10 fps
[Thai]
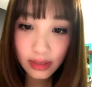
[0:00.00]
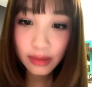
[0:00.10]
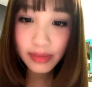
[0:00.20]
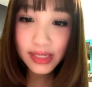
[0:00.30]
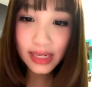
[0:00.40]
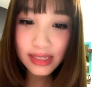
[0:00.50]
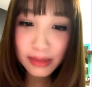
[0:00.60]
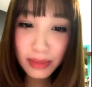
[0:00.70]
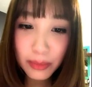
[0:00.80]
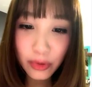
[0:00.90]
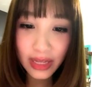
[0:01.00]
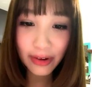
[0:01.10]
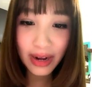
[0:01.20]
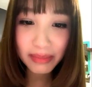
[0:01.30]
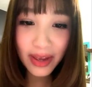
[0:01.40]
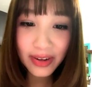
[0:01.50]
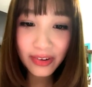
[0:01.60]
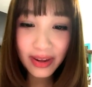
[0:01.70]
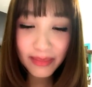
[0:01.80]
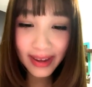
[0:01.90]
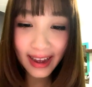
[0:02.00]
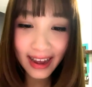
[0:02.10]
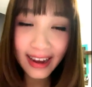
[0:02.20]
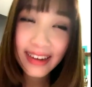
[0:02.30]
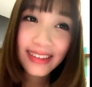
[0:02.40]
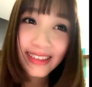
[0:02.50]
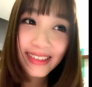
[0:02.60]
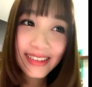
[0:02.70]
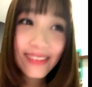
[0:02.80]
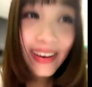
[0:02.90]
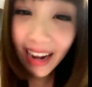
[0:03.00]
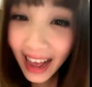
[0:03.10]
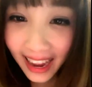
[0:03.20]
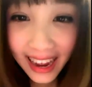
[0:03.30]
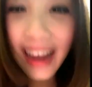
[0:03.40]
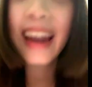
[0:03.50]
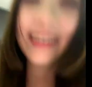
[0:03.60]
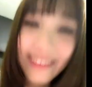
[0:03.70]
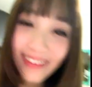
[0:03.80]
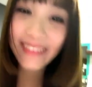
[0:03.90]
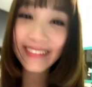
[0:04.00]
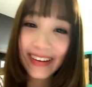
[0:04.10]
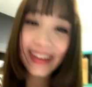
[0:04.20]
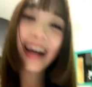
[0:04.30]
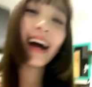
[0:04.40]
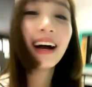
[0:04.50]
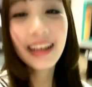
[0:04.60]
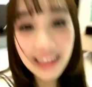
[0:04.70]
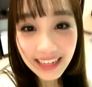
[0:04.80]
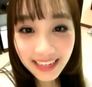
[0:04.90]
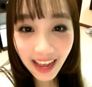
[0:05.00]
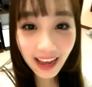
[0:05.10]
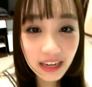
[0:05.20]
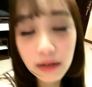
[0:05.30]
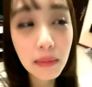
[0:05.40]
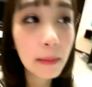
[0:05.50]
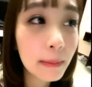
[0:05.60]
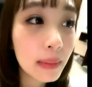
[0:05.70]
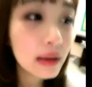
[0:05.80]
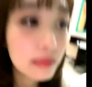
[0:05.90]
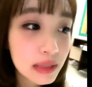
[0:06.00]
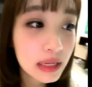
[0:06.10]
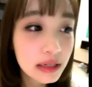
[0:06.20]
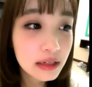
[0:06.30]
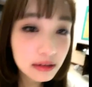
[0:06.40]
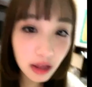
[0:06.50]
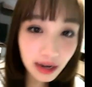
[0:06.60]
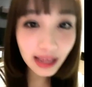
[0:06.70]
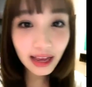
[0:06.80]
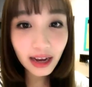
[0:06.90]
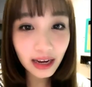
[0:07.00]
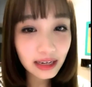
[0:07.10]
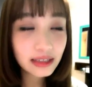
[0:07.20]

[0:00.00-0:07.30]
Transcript: พี่สั่งเซตบีบวกแต่เอาน้ำแก้วเดียวได้ไหมคะไม่ได้ค่ะรับของไปด้วยนะคะเนี่ยคือแบบเหมือนตอนแรกอะ